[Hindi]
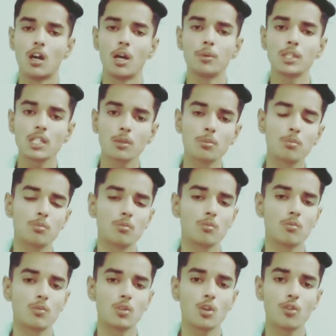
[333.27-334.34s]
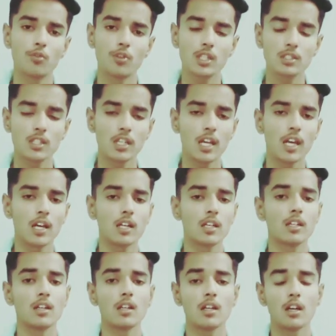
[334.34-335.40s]
अभी तक कोई फिक्स नहीं
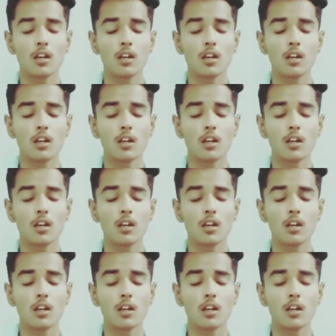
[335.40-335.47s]
है